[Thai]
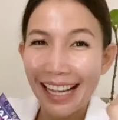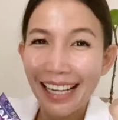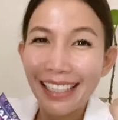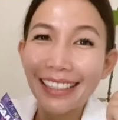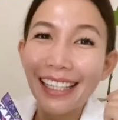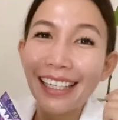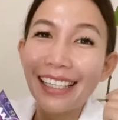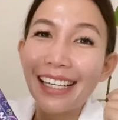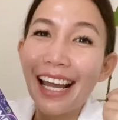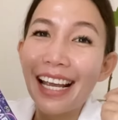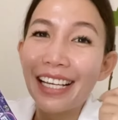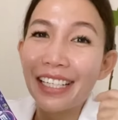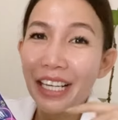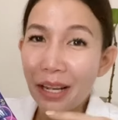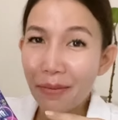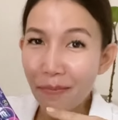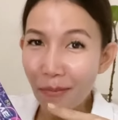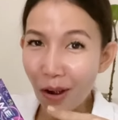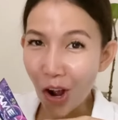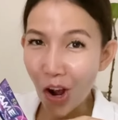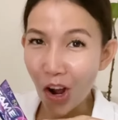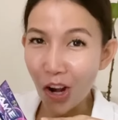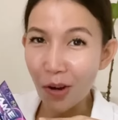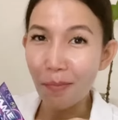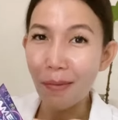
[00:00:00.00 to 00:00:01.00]
ตั้งแต่ได้เกม
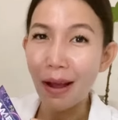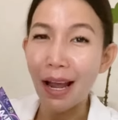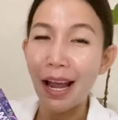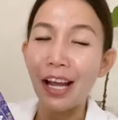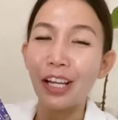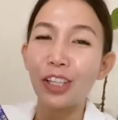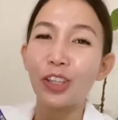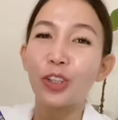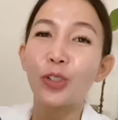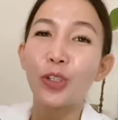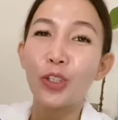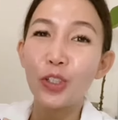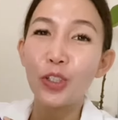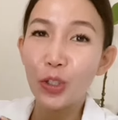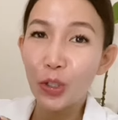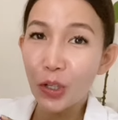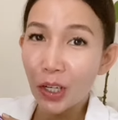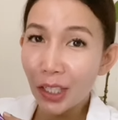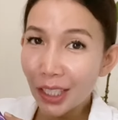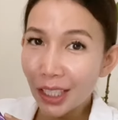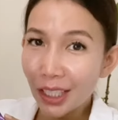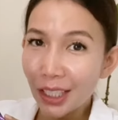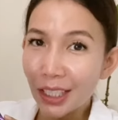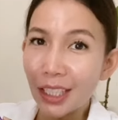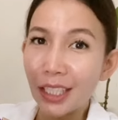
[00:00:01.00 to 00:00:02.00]
ออนมาตัวช่วย
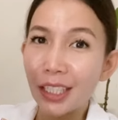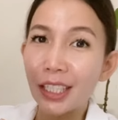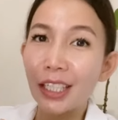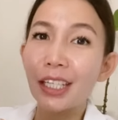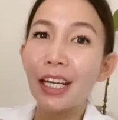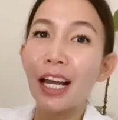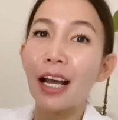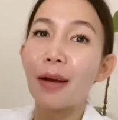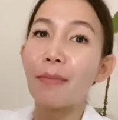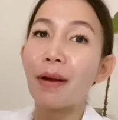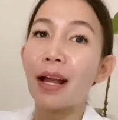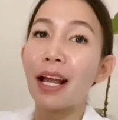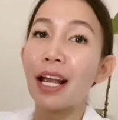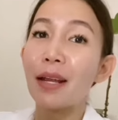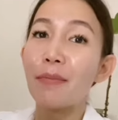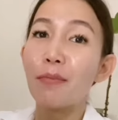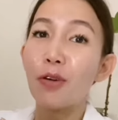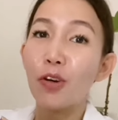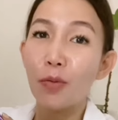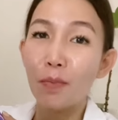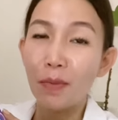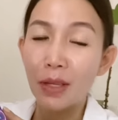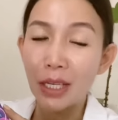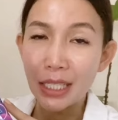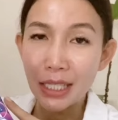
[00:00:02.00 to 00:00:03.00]
ดีๆ ที่ทำให้โบ
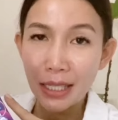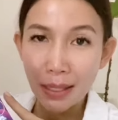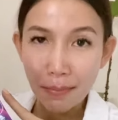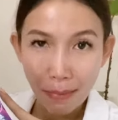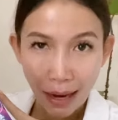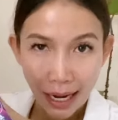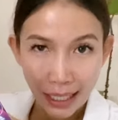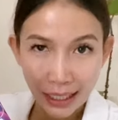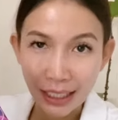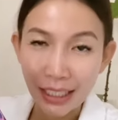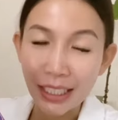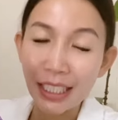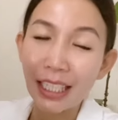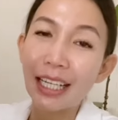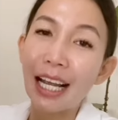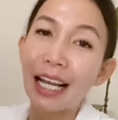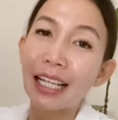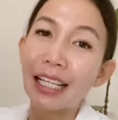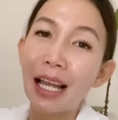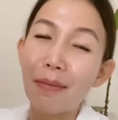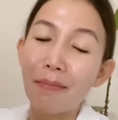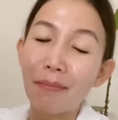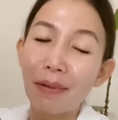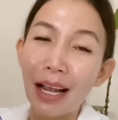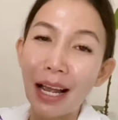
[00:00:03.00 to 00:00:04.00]
มีสมาธิในการ
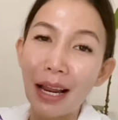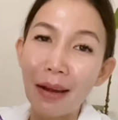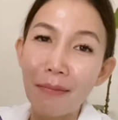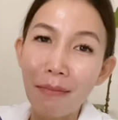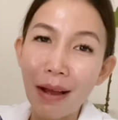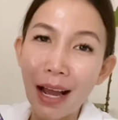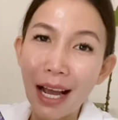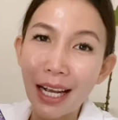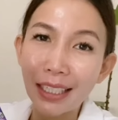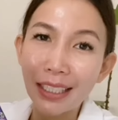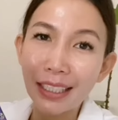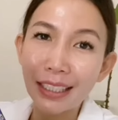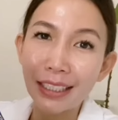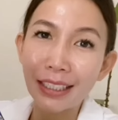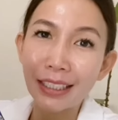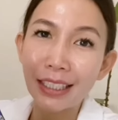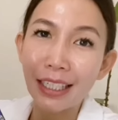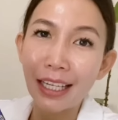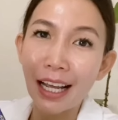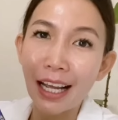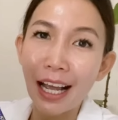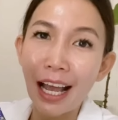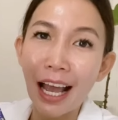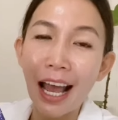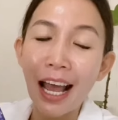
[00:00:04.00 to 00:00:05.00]
ทำงานมากขึ้น
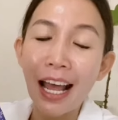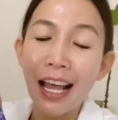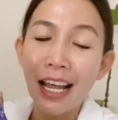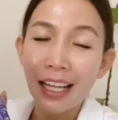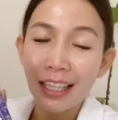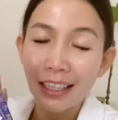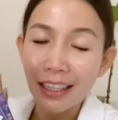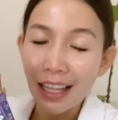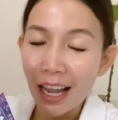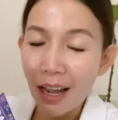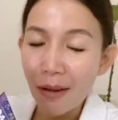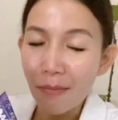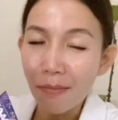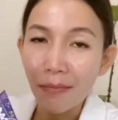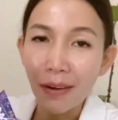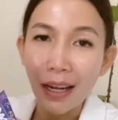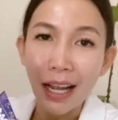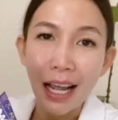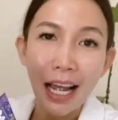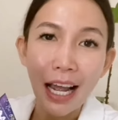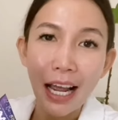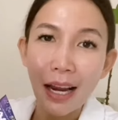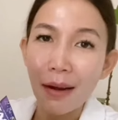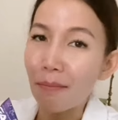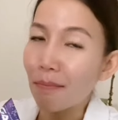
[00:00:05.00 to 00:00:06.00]
นะคะ ทำ
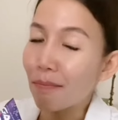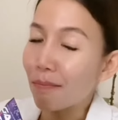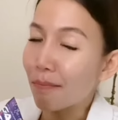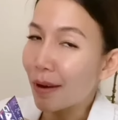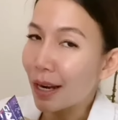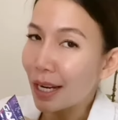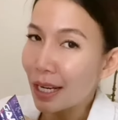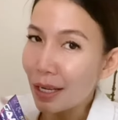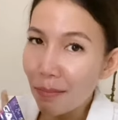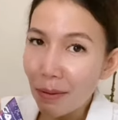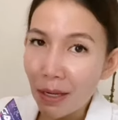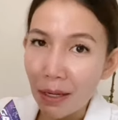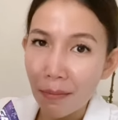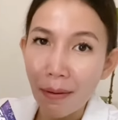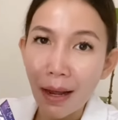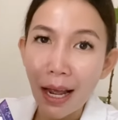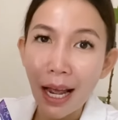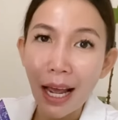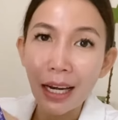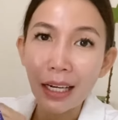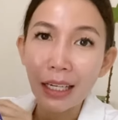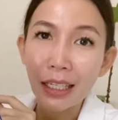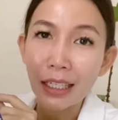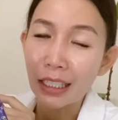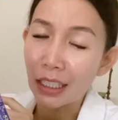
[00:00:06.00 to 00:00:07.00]
งานไม่ผิดพลา
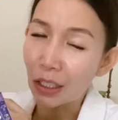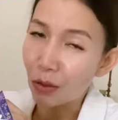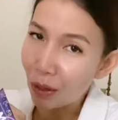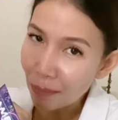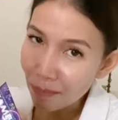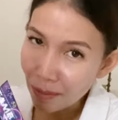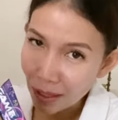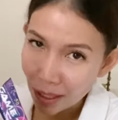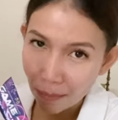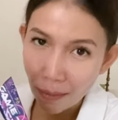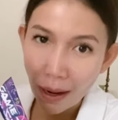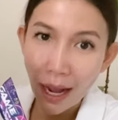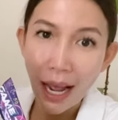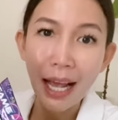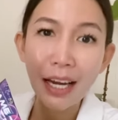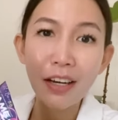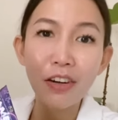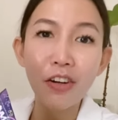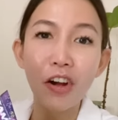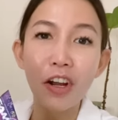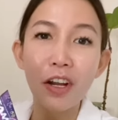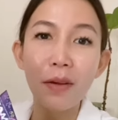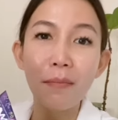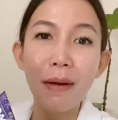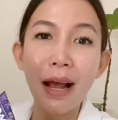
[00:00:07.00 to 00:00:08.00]
ดเลยหรือว่าผิดพลาด
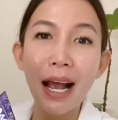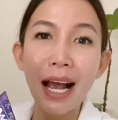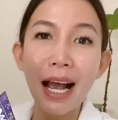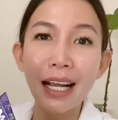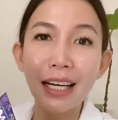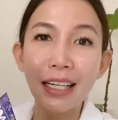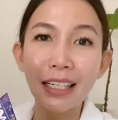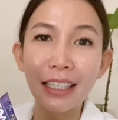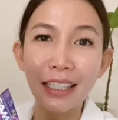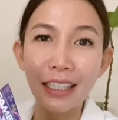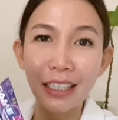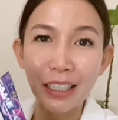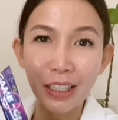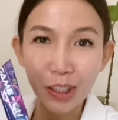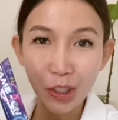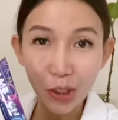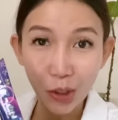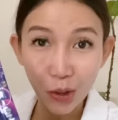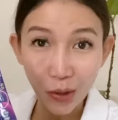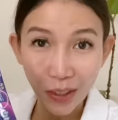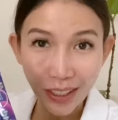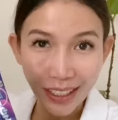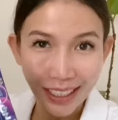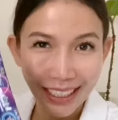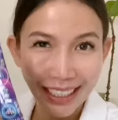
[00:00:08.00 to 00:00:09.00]
น้อยมากเลย
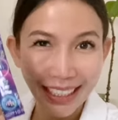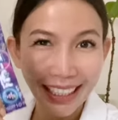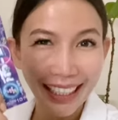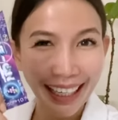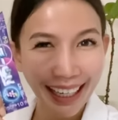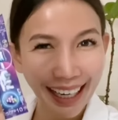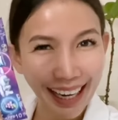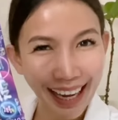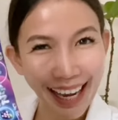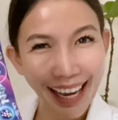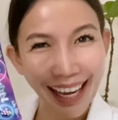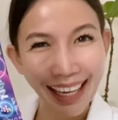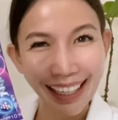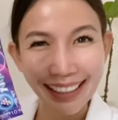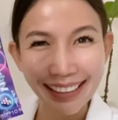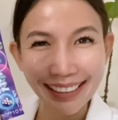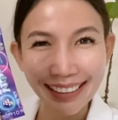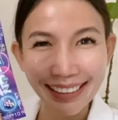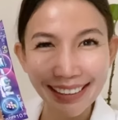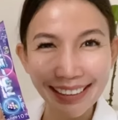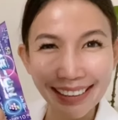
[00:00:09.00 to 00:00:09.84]
ตัวนี้เลยค่ะ